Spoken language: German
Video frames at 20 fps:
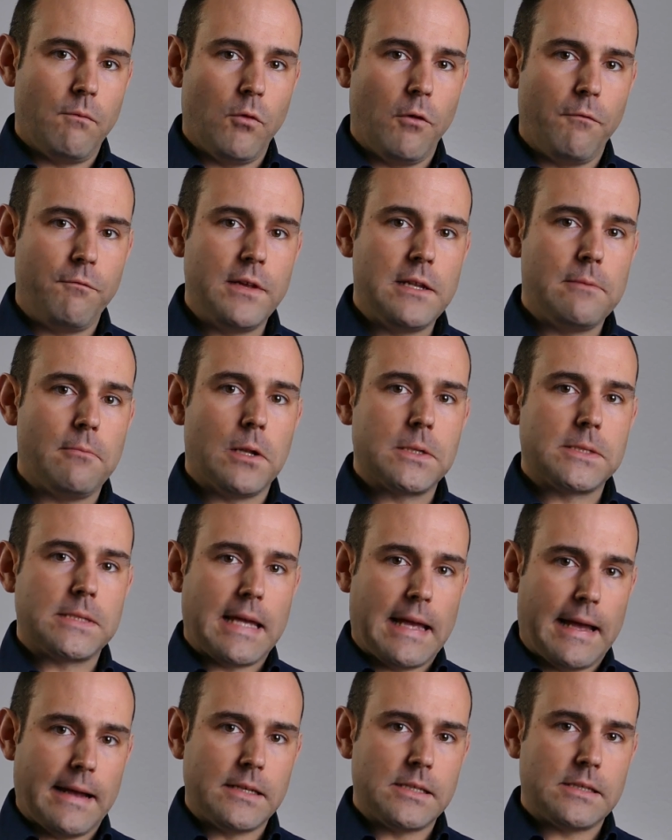wo vielmals
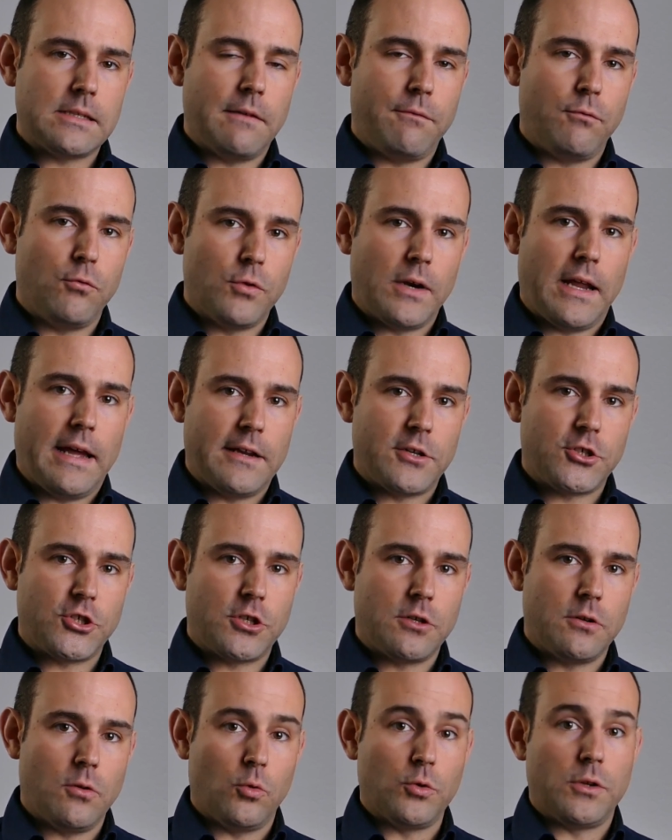Ängste
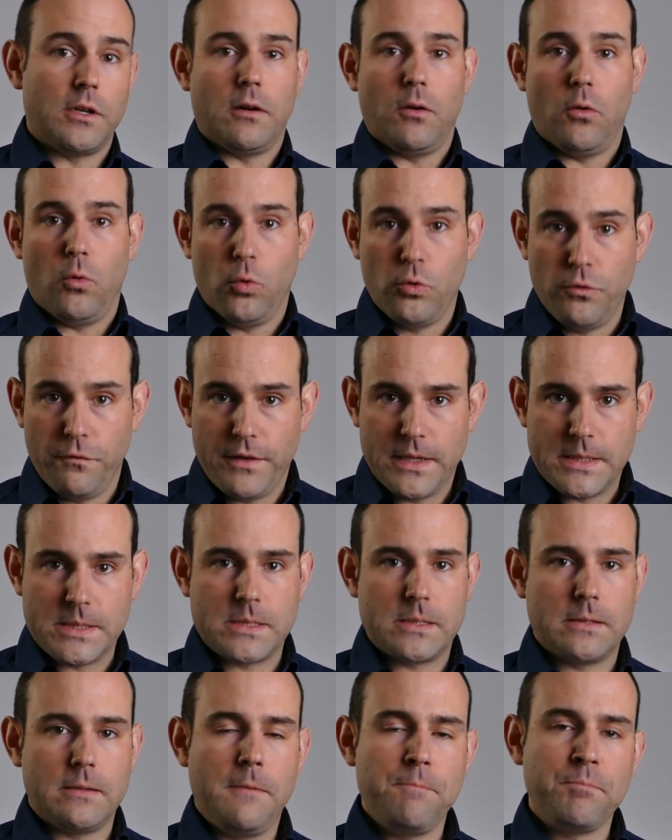vorherrschen oder
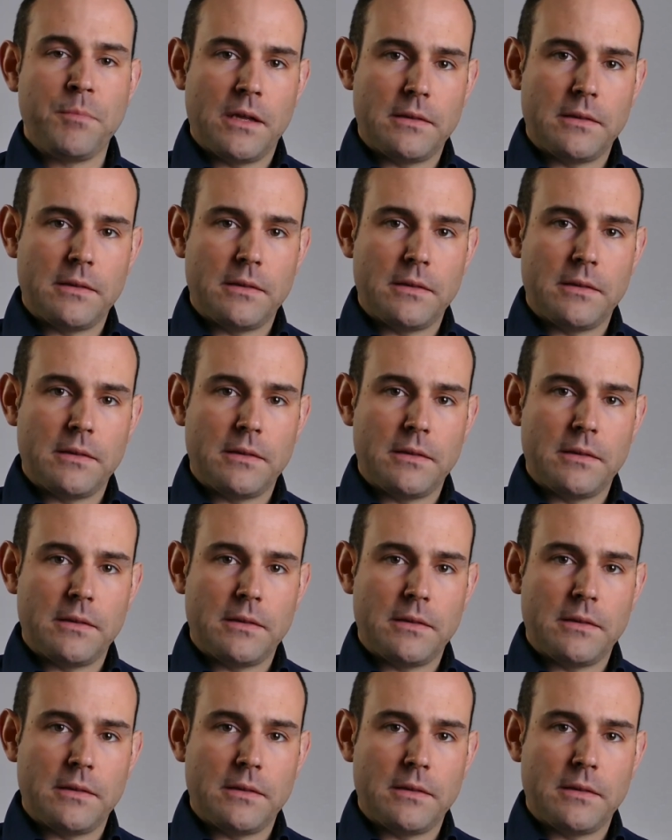Unwissen,